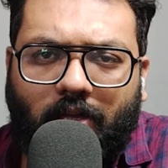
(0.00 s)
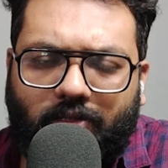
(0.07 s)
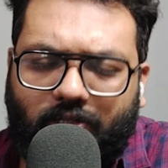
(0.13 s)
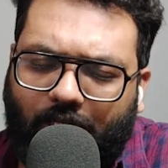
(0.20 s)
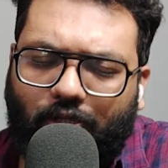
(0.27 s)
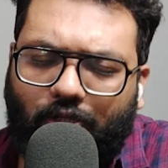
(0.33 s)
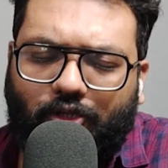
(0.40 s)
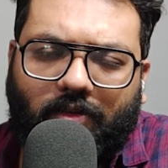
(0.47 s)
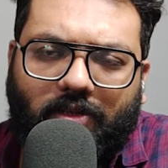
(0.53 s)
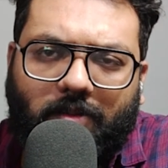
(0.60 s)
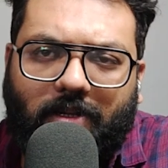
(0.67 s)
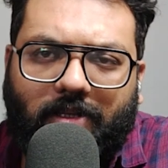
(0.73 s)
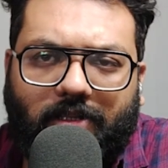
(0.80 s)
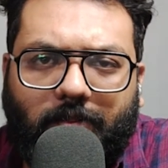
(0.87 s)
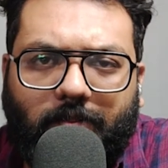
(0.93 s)
जय दोस्तों वंदे
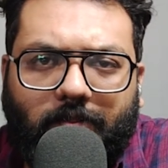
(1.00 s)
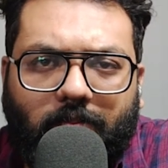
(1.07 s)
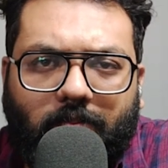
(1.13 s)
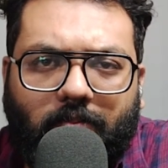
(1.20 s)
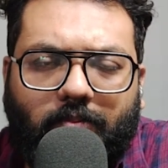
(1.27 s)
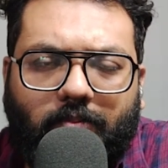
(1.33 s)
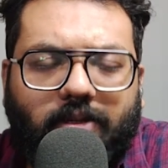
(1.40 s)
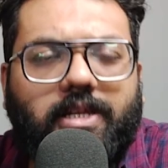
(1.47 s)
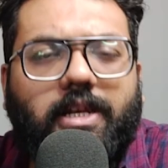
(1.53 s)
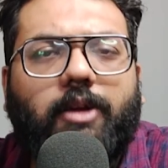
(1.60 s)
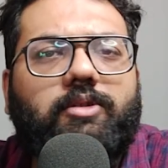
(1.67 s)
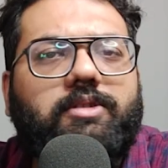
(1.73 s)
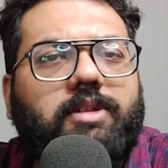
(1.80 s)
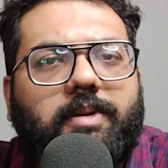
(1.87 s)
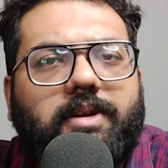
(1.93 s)
मात्र पिछले
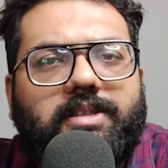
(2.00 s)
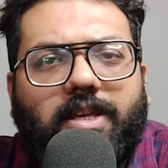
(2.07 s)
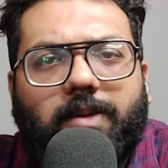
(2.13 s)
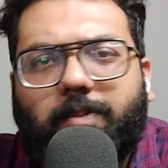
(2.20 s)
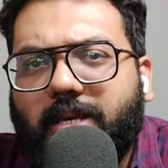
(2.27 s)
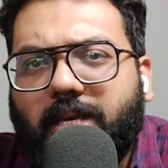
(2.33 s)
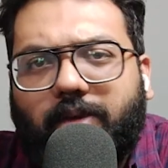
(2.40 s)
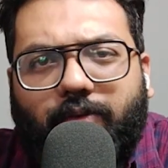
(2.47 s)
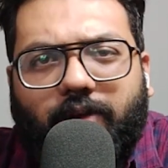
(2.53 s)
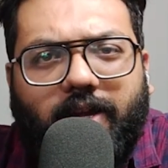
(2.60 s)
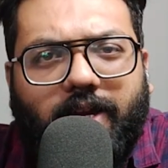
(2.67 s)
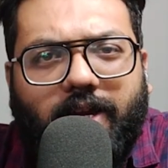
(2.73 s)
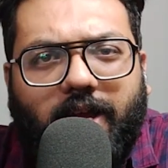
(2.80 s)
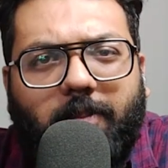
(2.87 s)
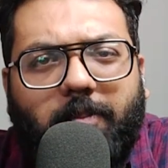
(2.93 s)
कुछ समय से पीएफआई
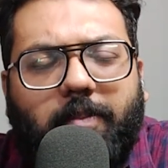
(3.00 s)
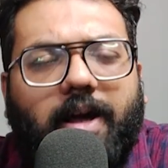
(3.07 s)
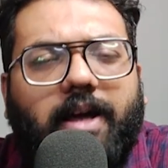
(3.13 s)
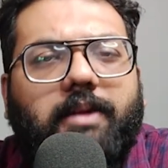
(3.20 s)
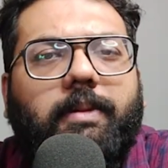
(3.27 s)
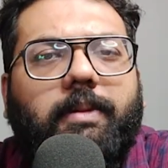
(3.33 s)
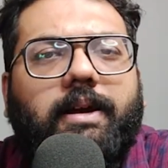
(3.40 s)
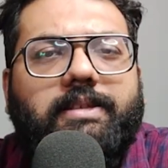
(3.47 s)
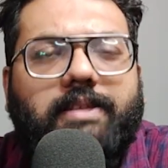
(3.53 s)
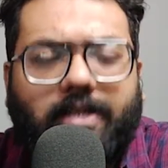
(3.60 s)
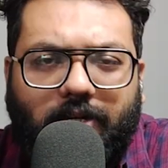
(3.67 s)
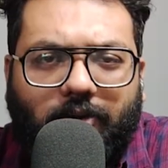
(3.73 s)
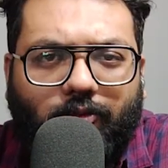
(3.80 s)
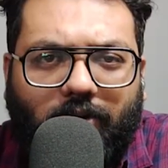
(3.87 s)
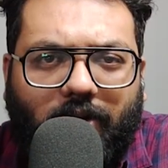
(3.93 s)
के नाम बार बार
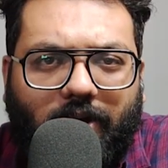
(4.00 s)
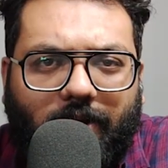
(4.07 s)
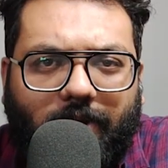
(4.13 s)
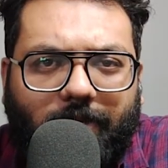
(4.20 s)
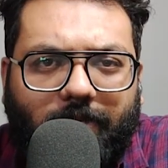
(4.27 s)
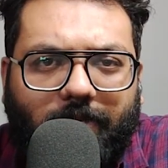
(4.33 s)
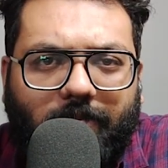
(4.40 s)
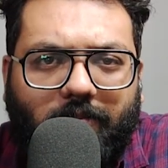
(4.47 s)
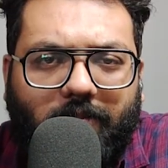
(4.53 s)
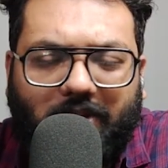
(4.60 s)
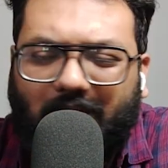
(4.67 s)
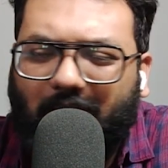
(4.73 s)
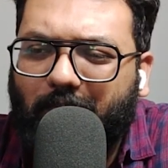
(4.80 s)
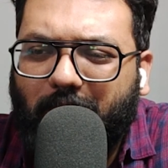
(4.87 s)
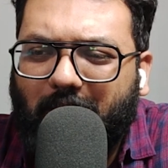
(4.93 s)
जिक्र हो रहा है
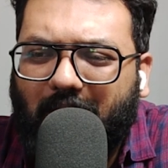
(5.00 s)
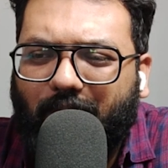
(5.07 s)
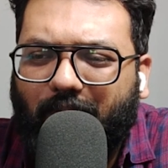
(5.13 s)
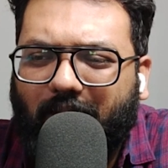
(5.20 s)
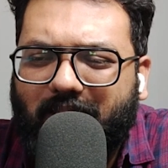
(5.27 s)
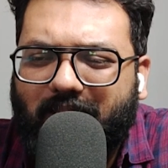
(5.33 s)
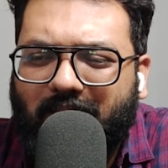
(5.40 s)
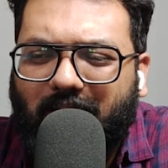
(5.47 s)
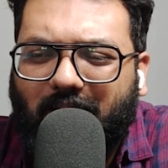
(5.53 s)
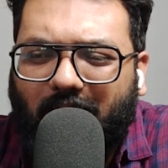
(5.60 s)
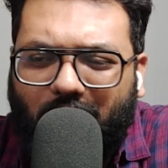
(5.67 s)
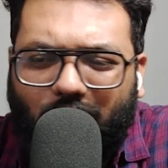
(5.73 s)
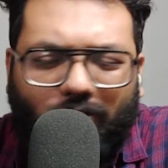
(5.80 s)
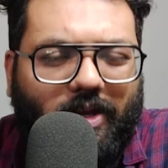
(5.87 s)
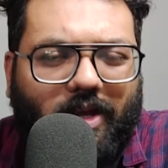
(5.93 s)
मतलब पीएफआई जिन
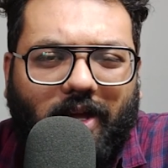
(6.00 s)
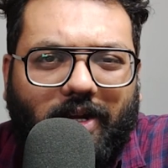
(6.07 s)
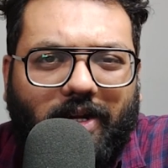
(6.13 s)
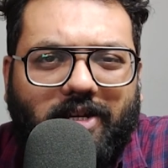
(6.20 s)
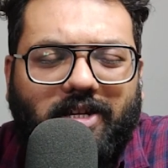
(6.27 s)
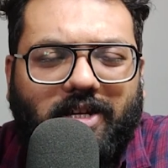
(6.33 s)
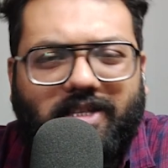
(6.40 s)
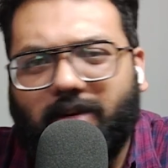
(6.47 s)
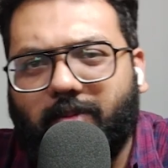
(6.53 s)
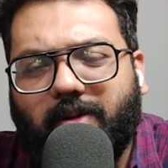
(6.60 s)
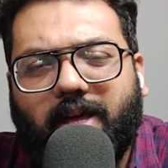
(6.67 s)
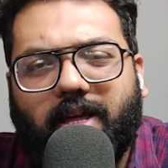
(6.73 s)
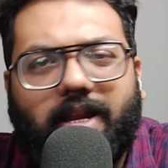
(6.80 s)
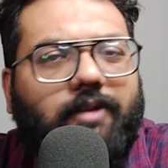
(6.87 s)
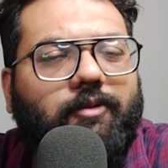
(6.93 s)
कारणों के कारण चर्चा में
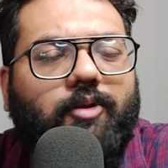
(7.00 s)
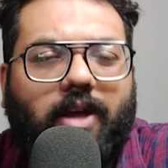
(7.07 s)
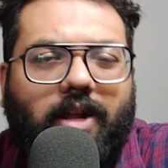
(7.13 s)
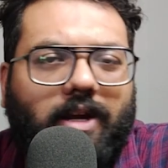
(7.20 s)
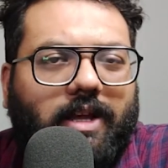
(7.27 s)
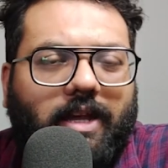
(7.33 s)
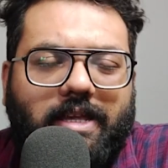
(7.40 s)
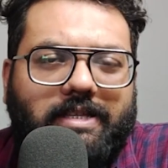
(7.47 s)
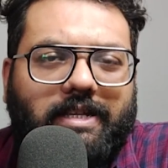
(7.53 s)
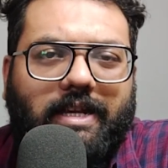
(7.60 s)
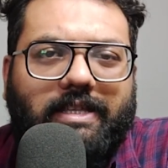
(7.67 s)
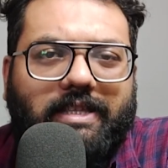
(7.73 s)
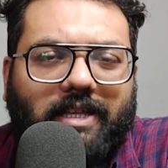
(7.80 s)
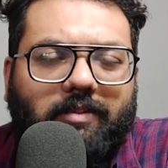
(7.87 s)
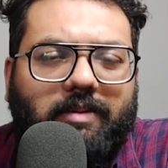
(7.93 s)
आ रहा है वो कारण कहीं से
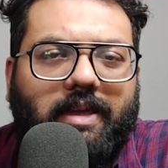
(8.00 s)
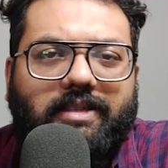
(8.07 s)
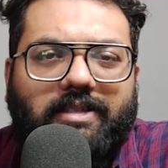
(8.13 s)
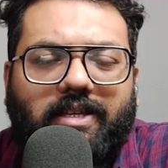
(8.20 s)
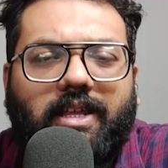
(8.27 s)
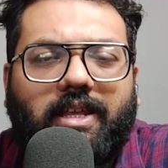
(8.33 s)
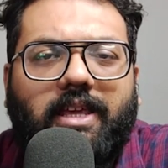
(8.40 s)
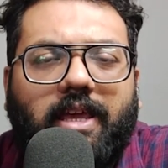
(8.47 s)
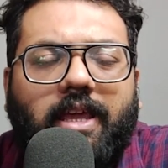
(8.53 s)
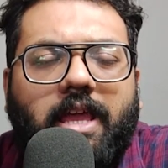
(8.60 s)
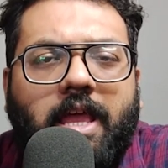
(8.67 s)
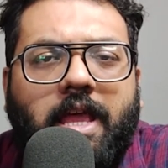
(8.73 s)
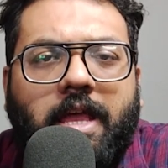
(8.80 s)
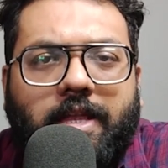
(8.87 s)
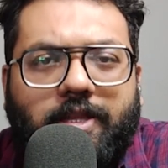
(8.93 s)
कहीं तक भी ऐसे नहीं है
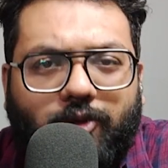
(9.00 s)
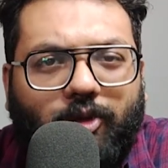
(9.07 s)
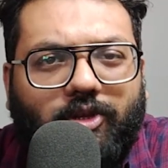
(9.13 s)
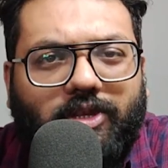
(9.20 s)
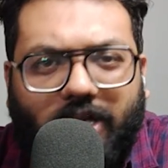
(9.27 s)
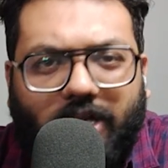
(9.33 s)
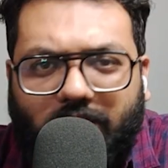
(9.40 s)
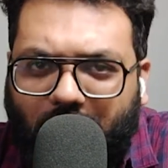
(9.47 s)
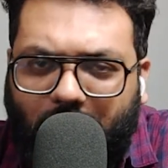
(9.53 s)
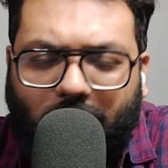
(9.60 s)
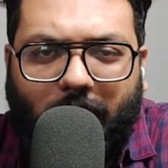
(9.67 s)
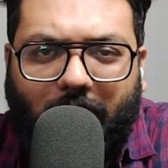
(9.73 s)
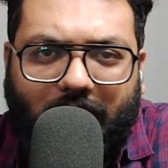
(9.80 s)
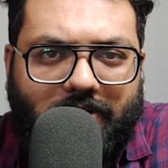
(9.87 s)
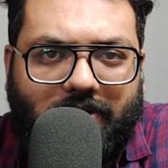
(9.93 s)
जो कि देश हित में
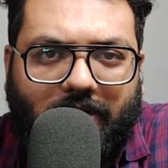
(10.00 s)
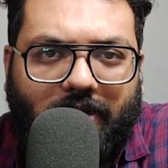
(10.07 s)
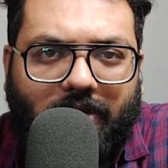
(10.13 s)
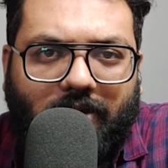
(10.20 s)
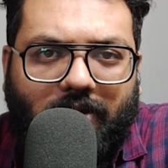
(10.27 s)
माने जाए